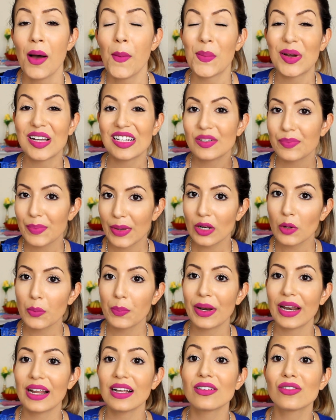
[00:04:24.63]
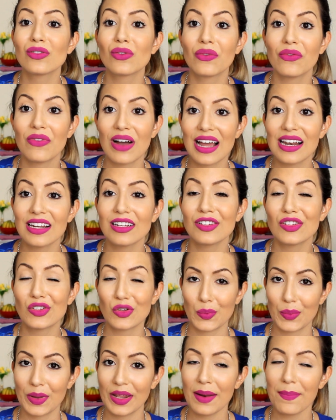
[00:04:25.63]
Mas pelo preço, vale
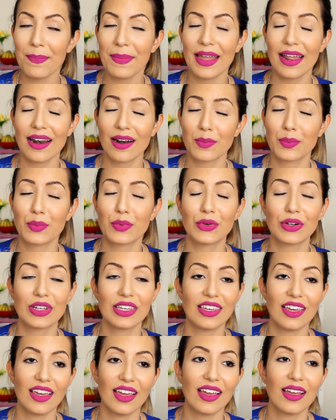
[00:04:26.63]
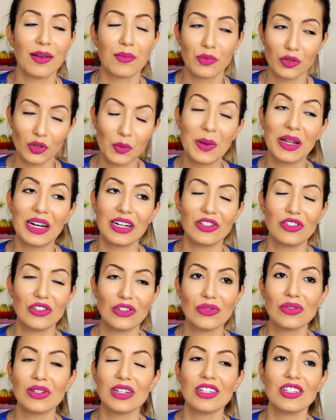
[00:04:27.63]
super a pena, porque é muito
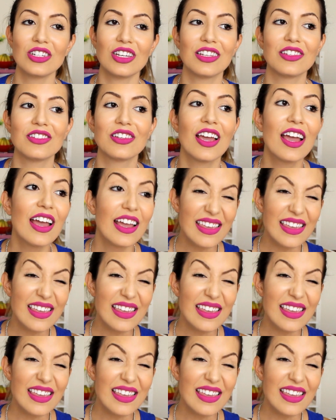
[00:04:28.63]
baratinho, né, gente?